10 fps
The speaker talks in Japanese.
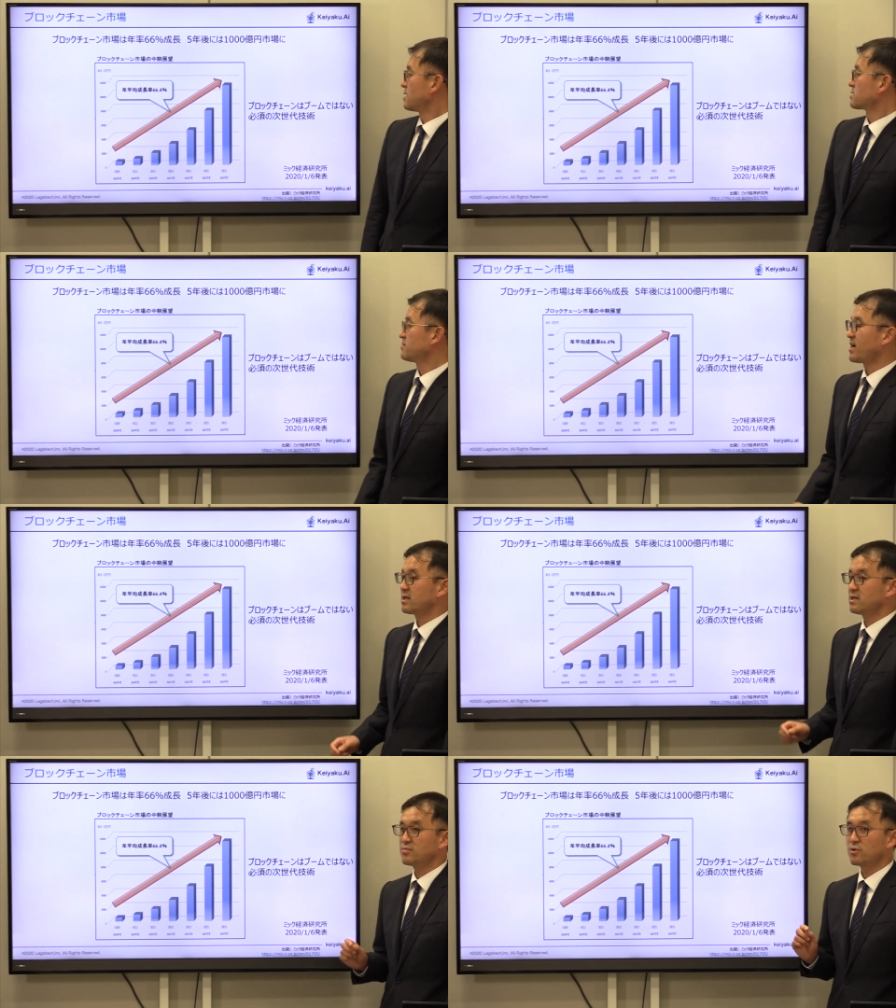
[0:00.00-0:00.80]
つま
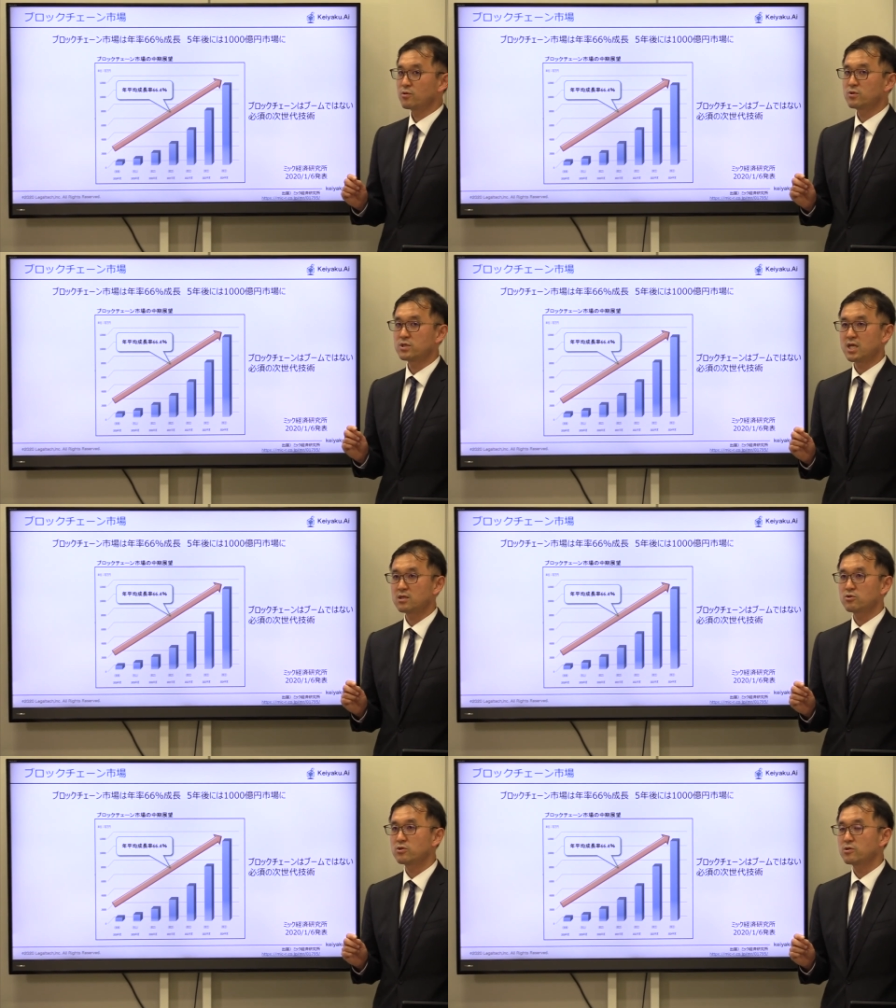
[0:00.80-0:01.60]
りブロックチェーン
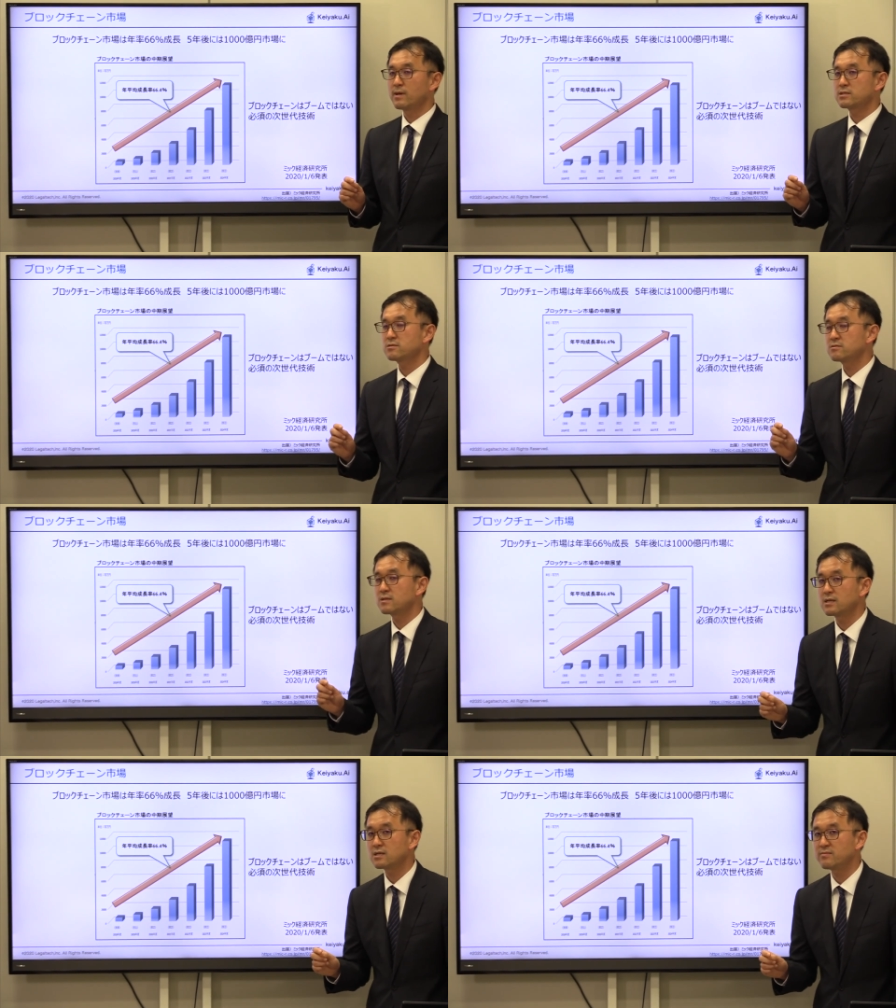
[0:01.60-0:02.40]
というのは通
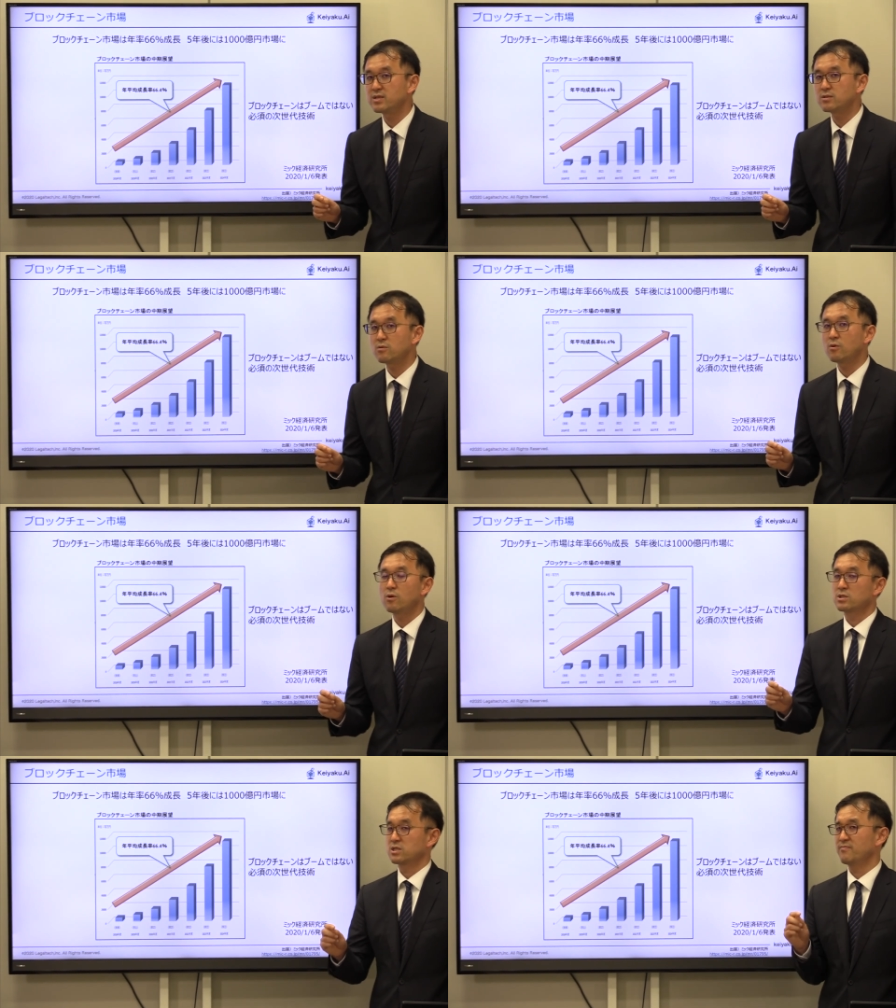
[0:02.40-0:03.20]
貨だけ見る
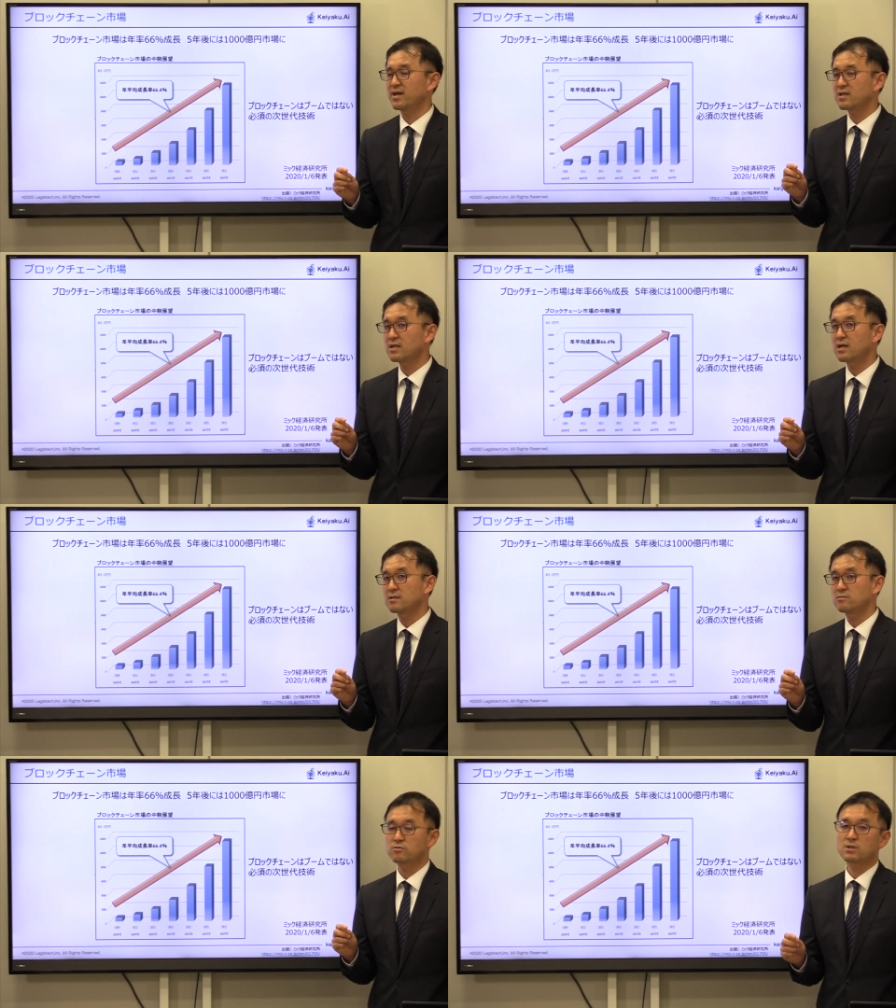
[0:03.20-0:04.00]
と失敗だな
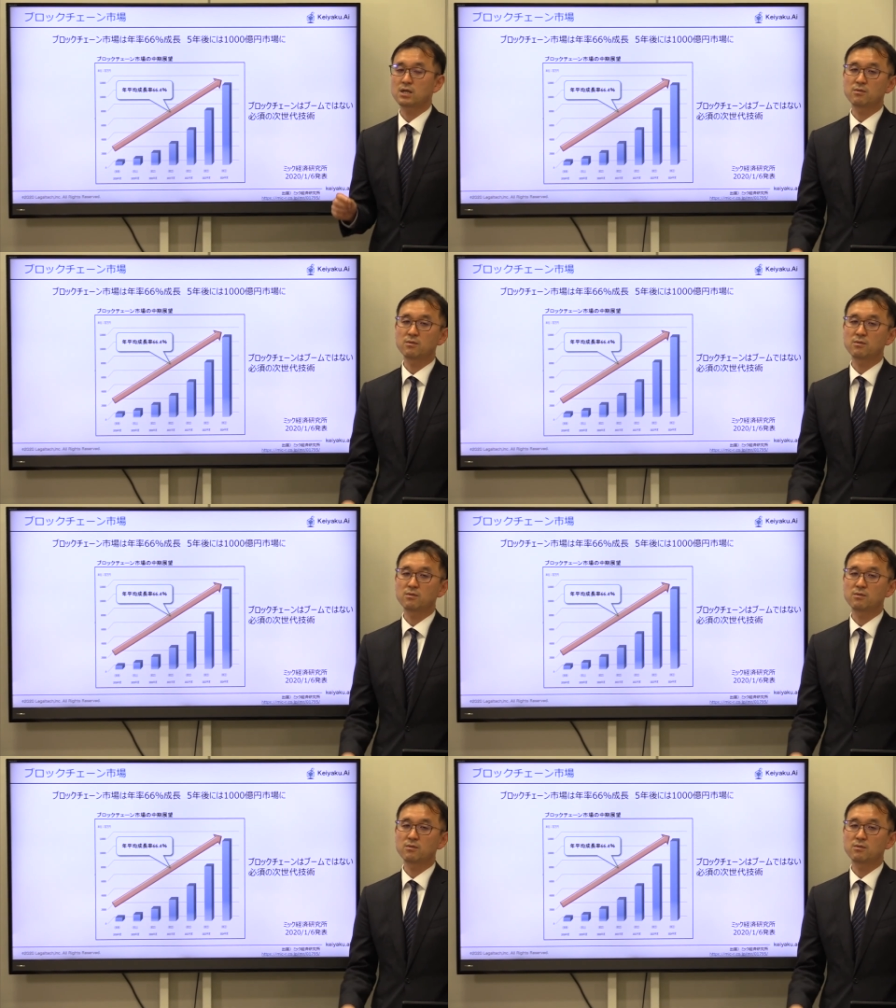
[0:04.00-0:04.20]
という方